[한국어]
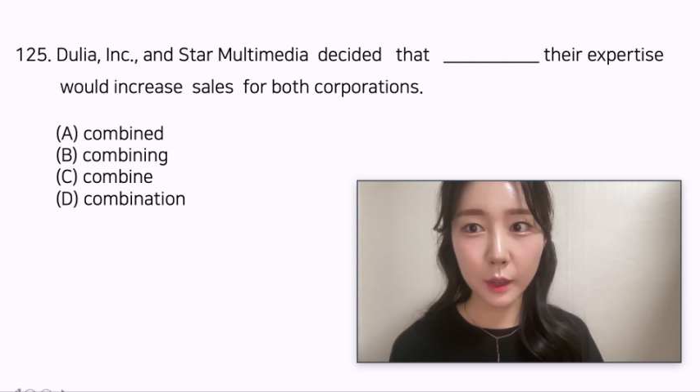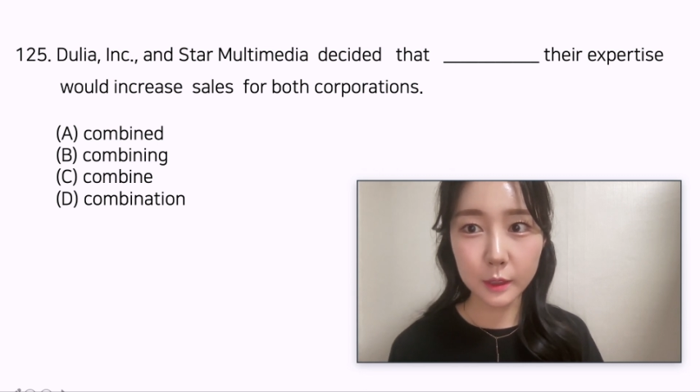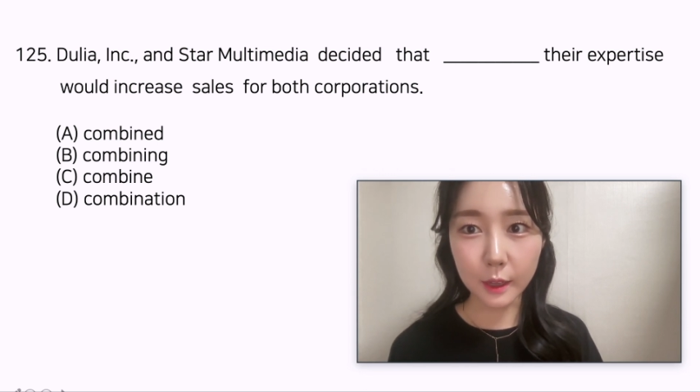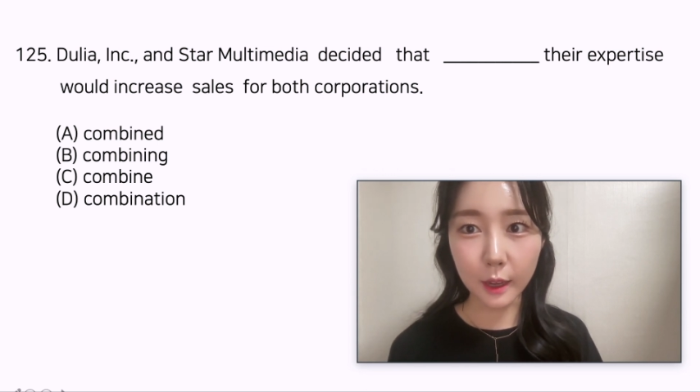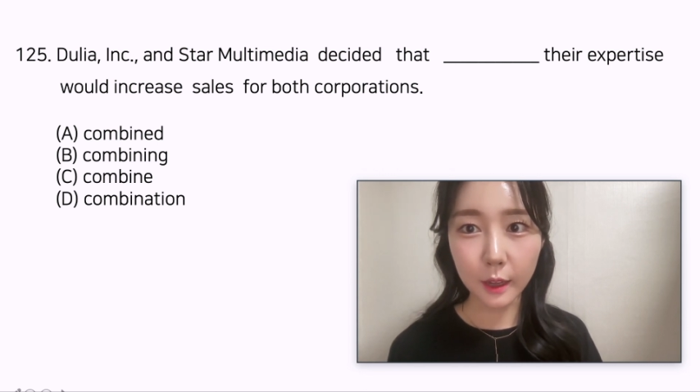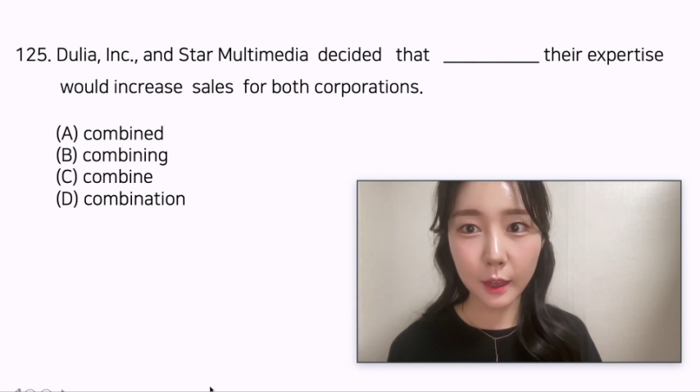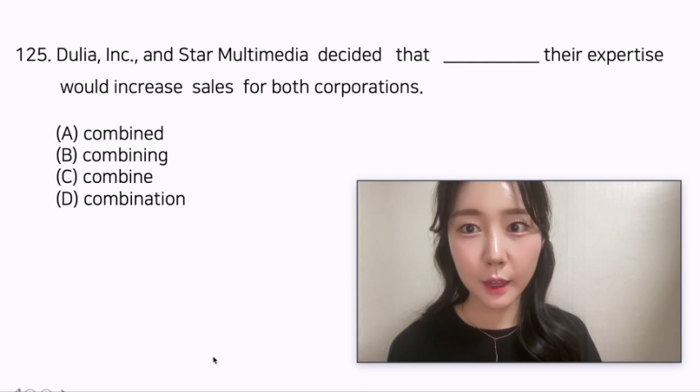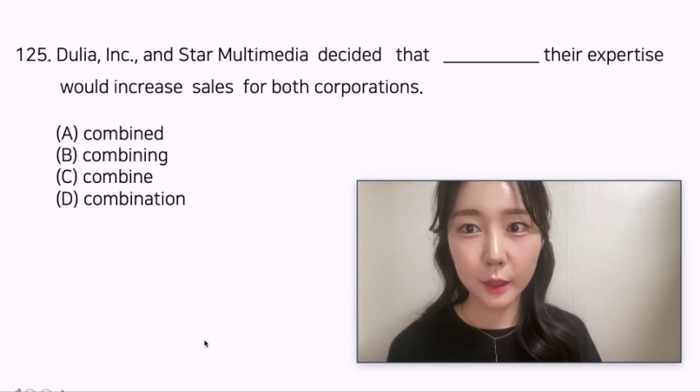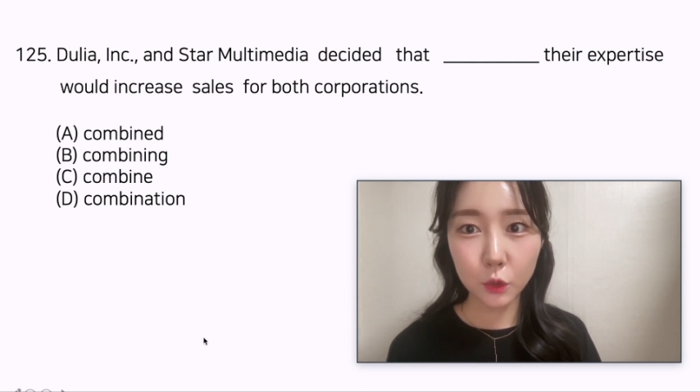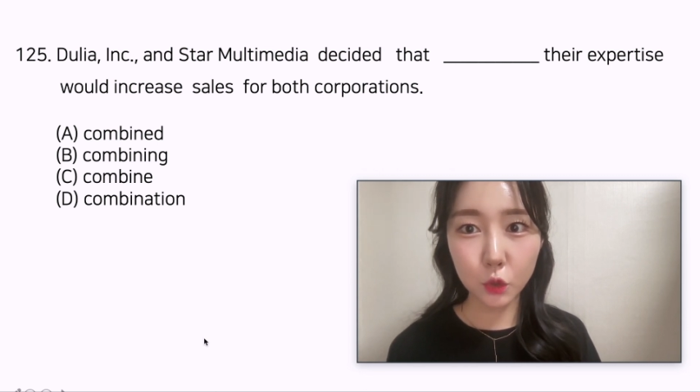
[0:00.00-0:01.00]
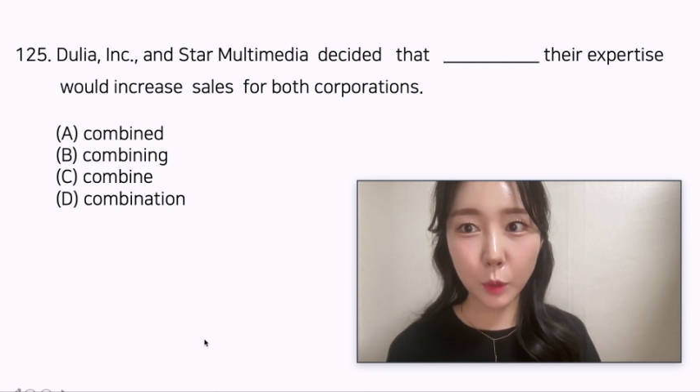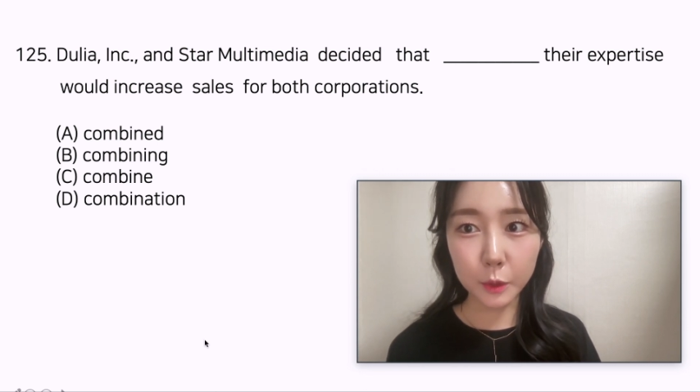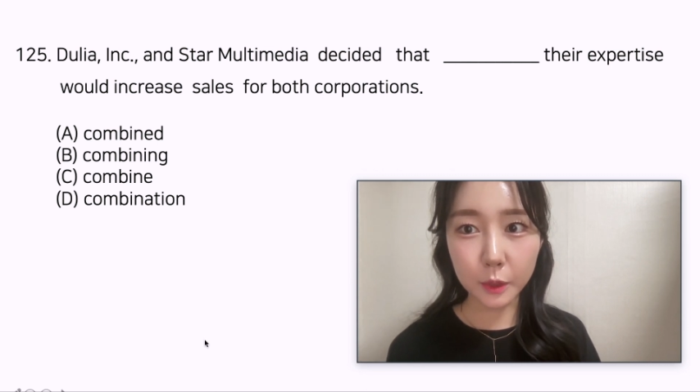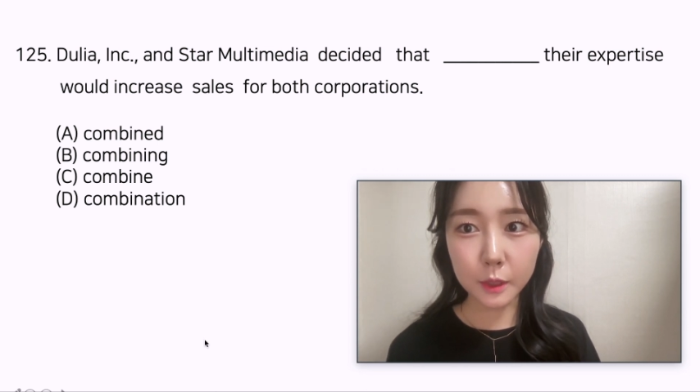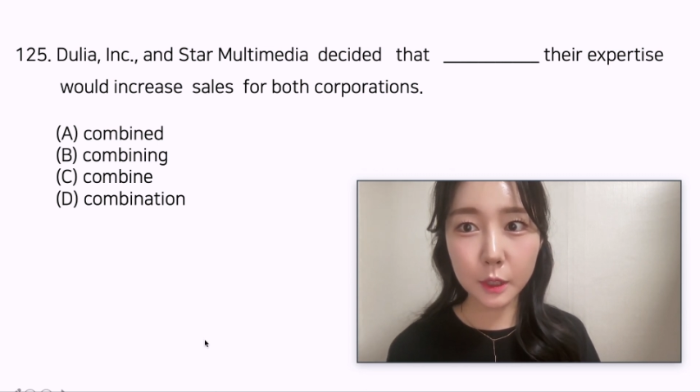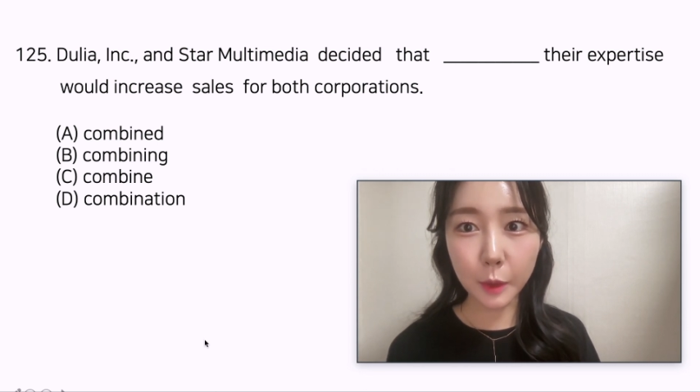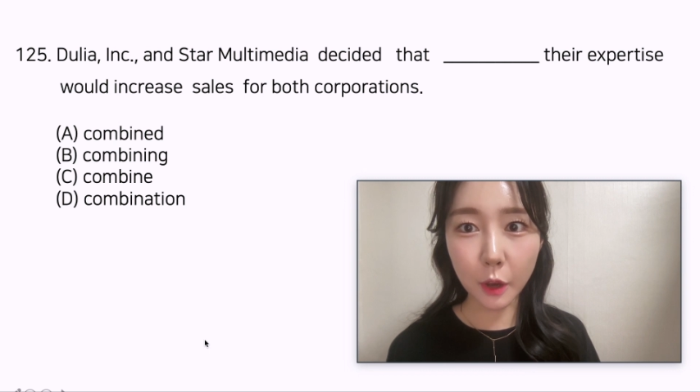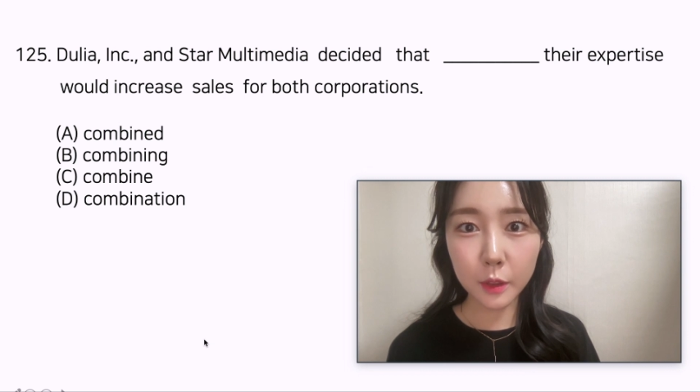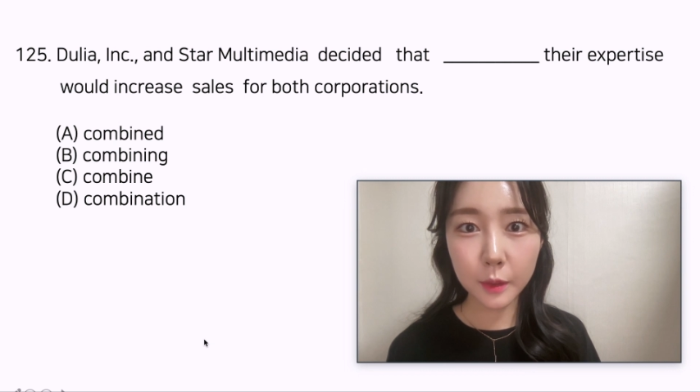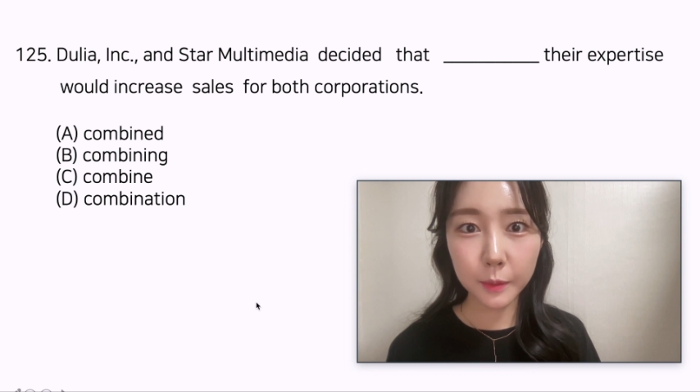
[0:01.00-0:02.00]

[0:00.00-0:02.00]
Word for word: 자, 주어 먼저 끊으면